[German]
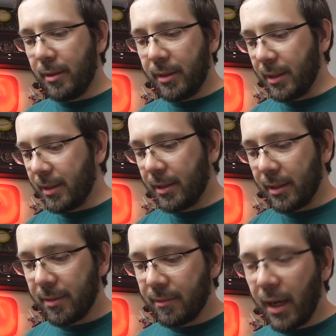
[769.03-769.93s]
das,
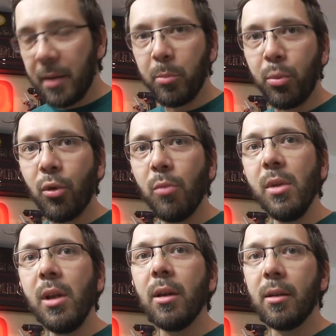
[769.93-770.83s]
das waren
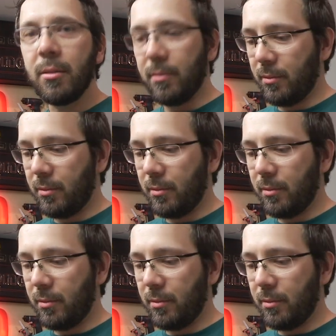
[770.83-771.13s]
Promille